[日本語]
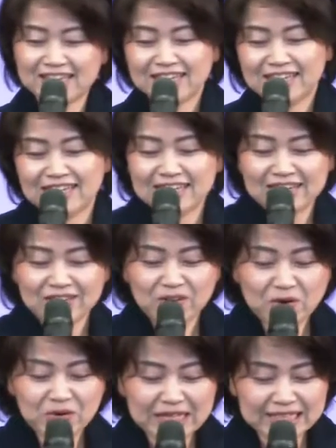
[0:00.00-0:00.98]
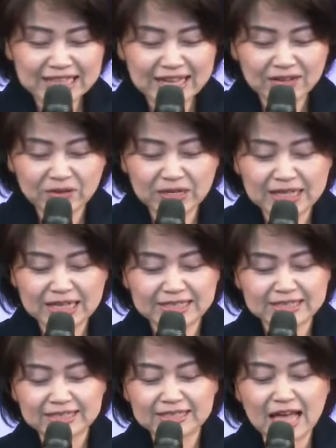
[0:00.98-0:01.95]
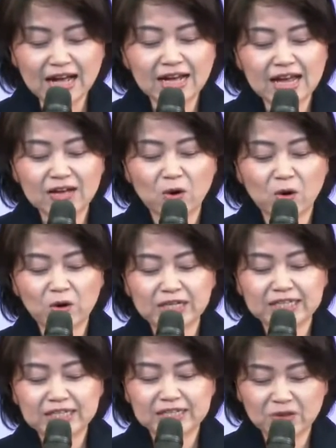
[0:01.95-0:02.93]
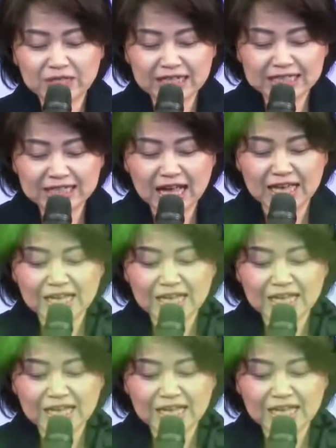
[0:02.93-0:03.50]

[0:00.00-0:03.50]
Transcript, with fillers: い。今日はですね、これです。だからこう祈りなさ